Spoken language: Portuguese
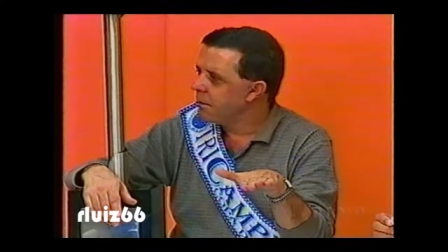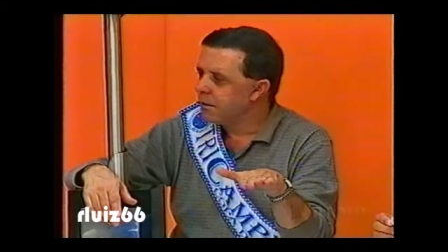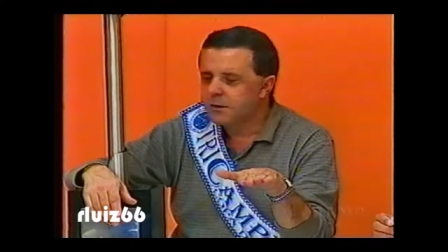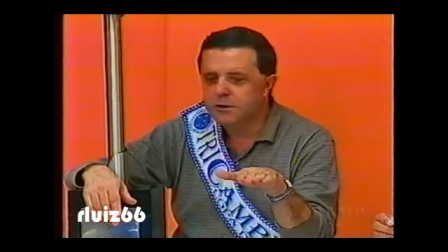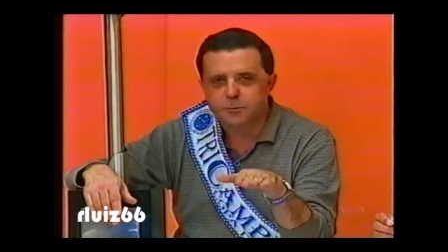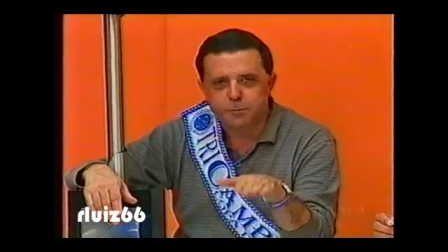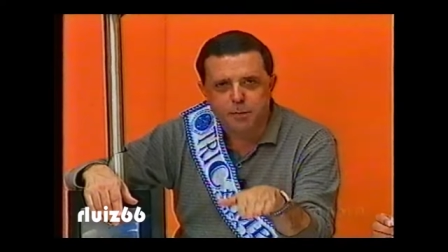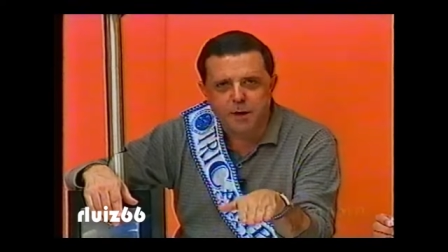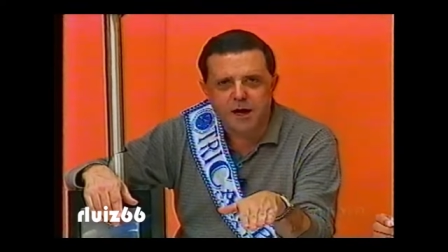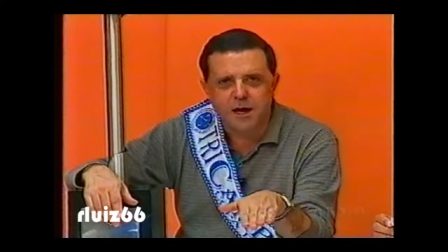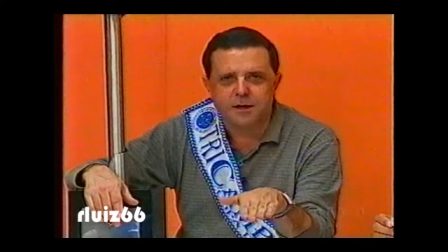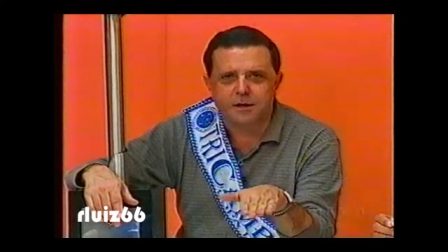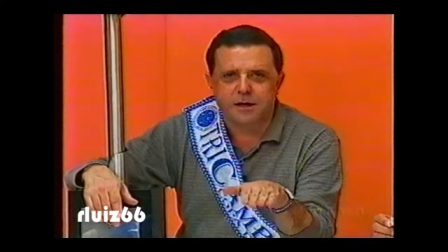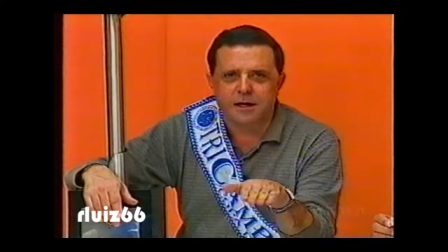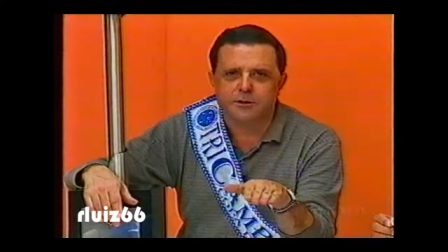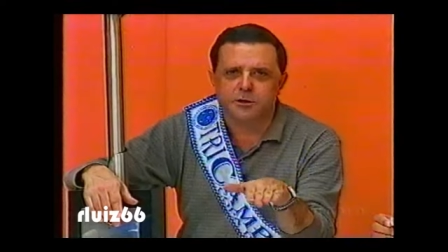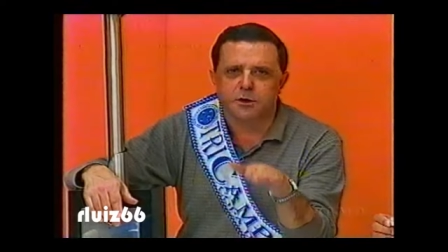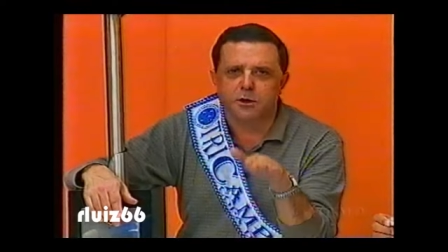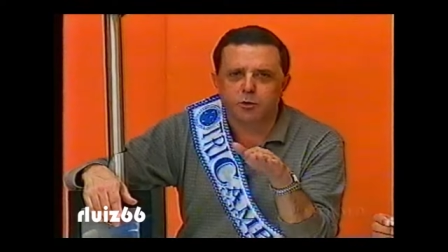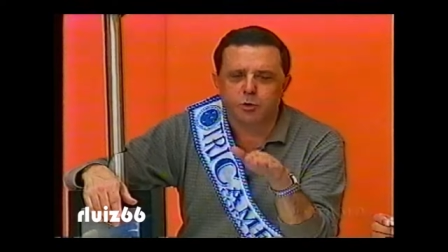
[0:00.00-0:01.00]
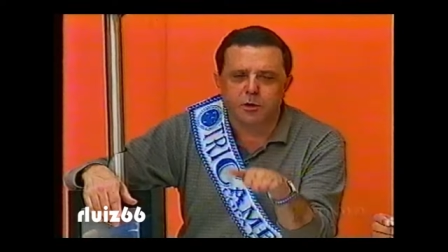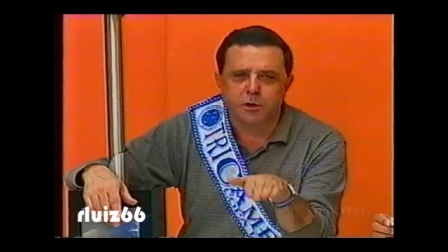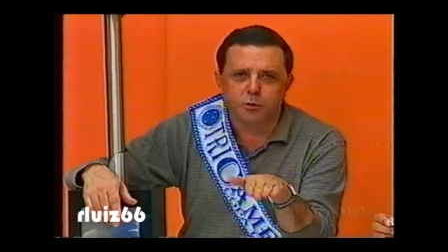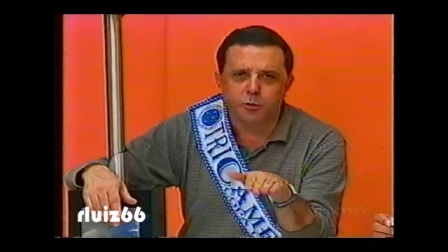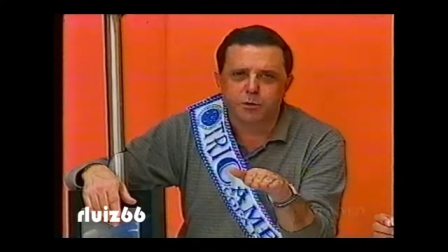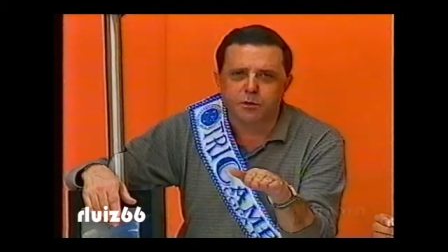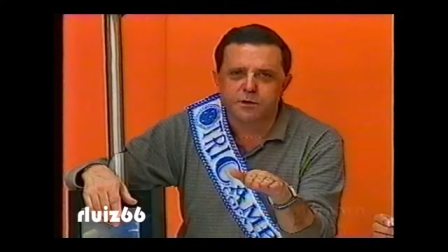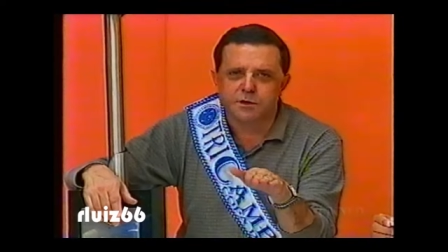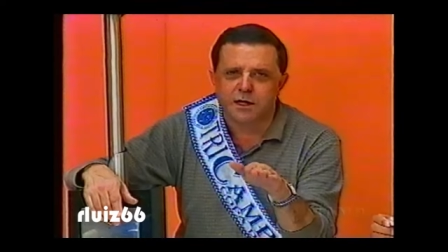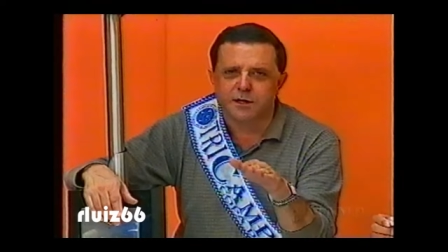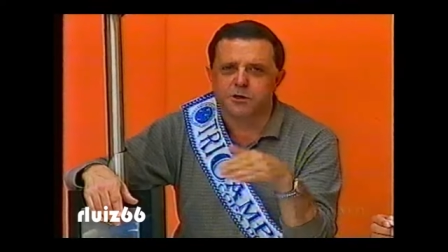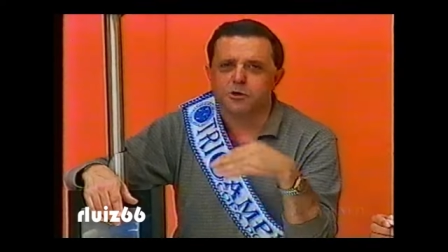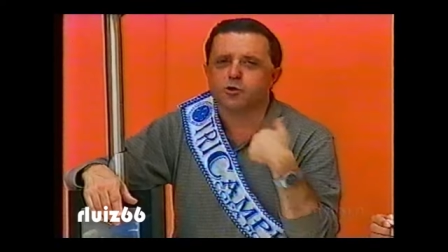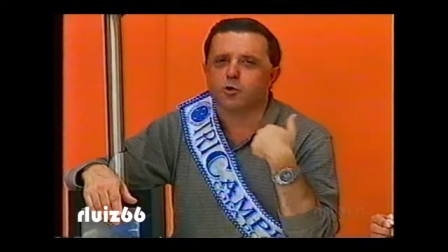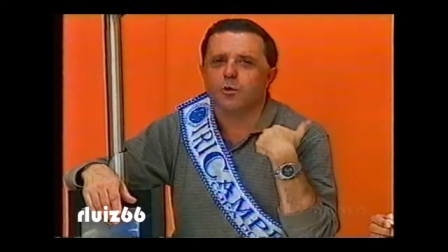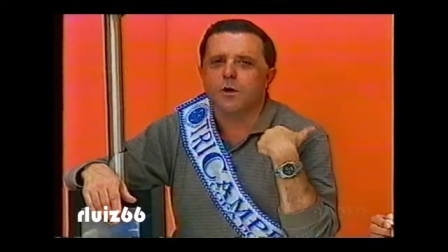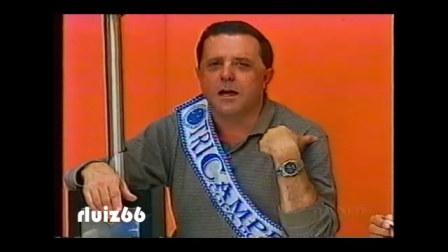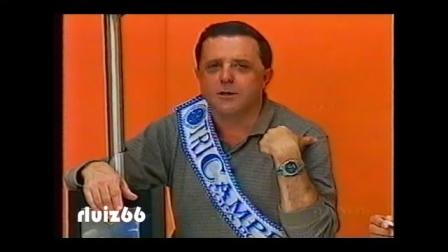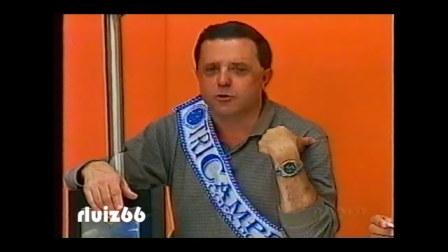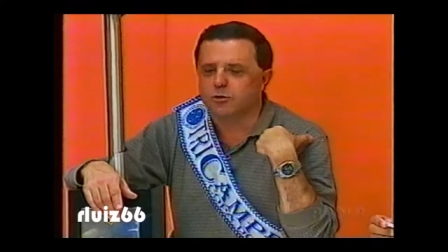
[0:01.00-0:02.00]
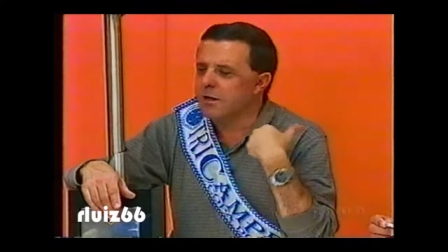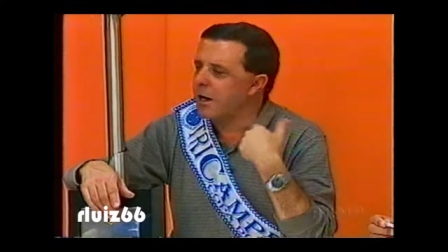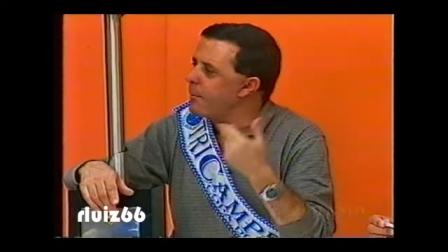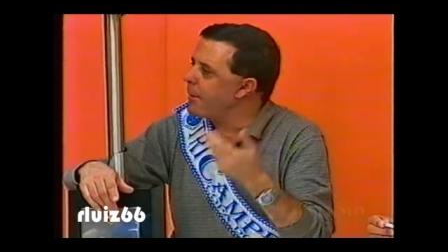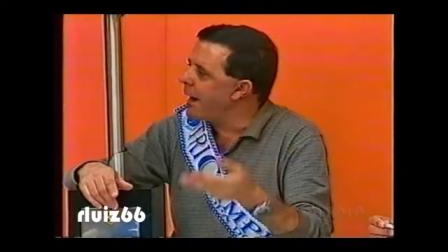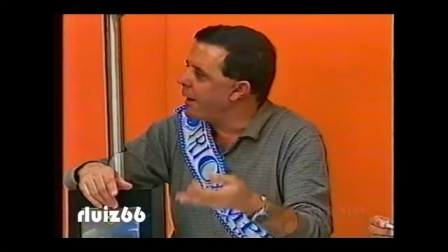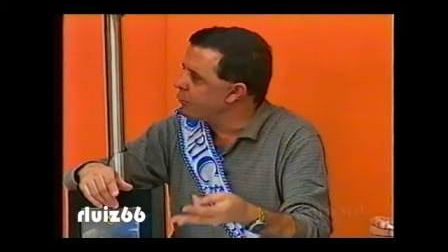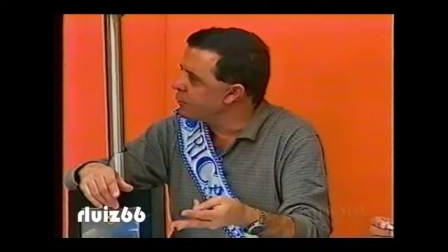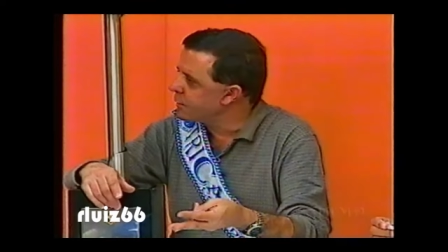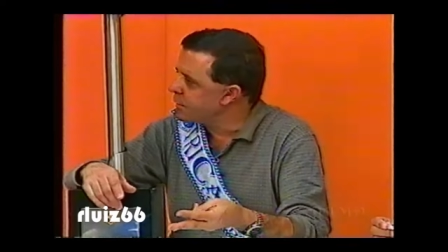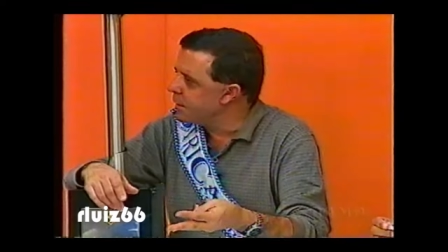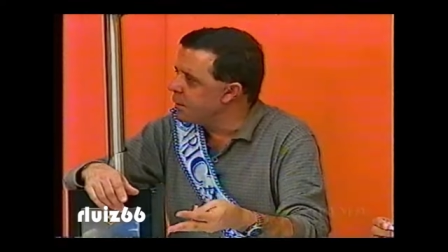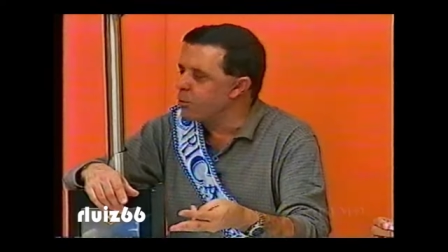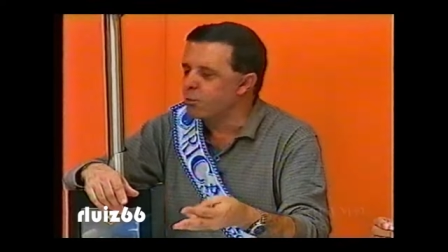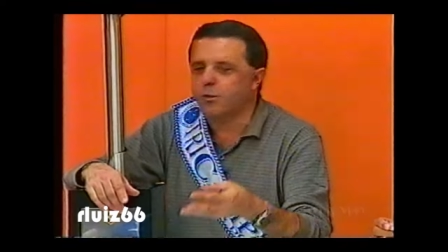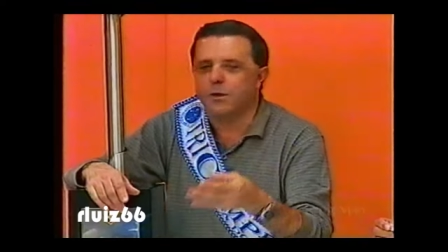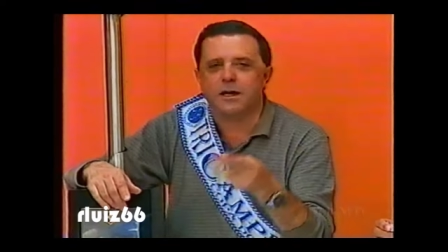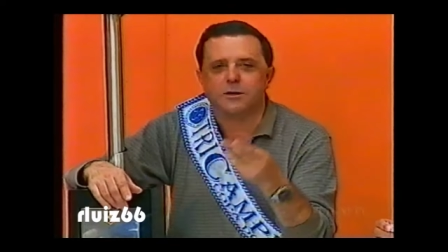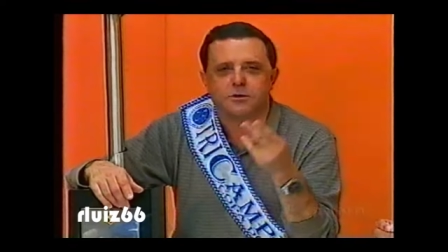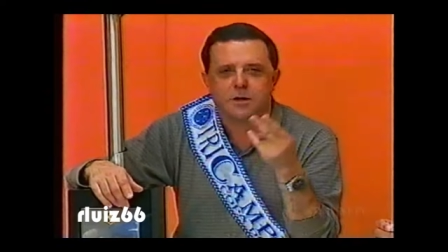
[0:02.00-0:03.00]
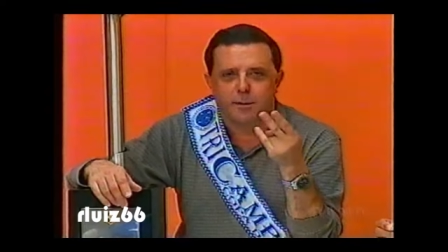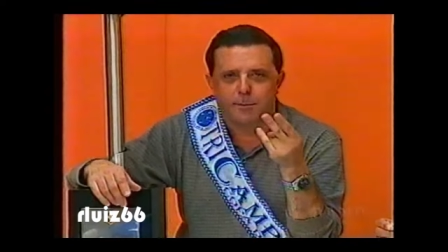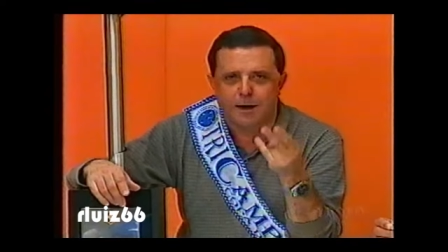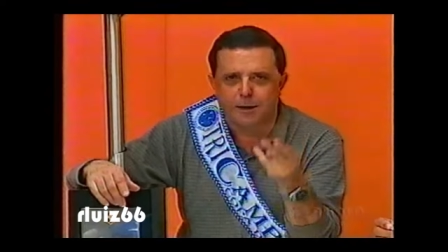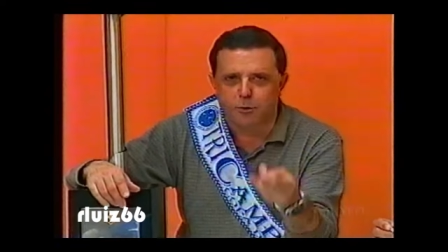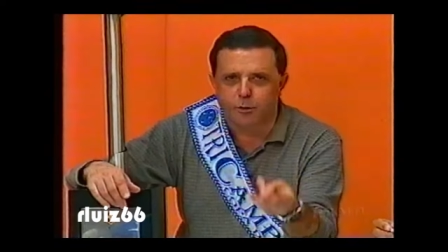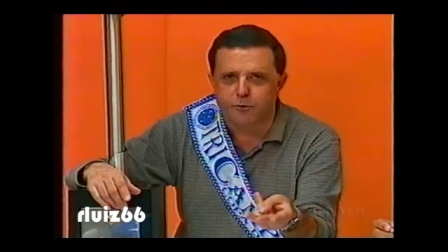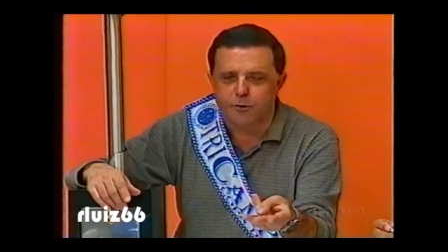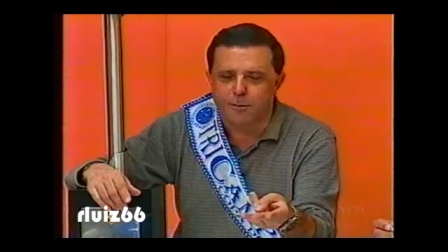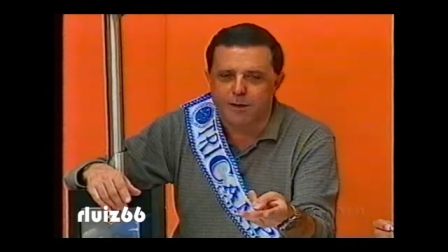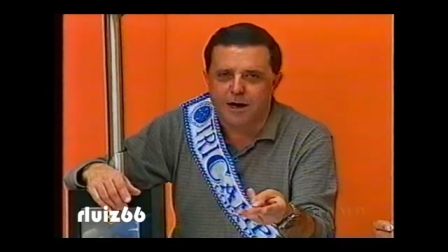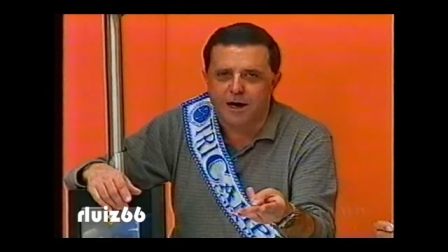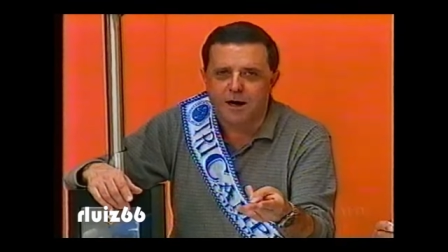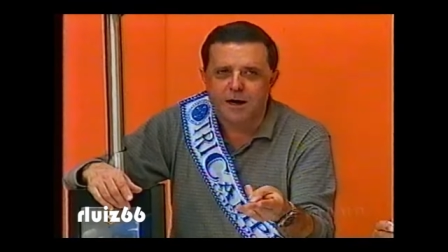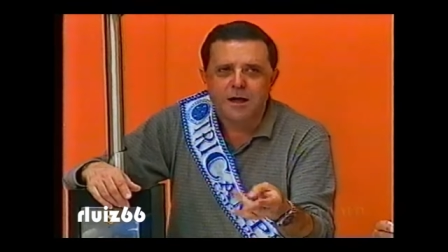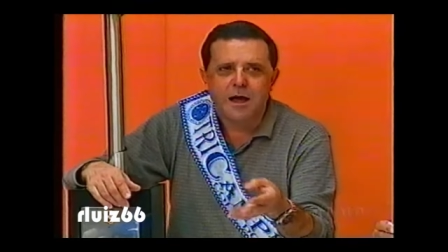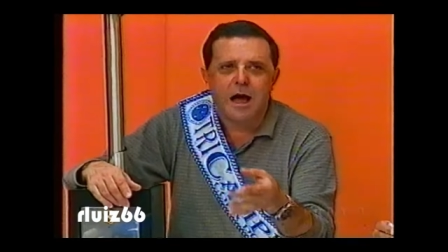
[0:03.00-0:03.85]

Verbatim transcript: espere que a diretoria do Cruzeiro, a gente conhece o trabalho seu, conhece o trabalho do Alvimar,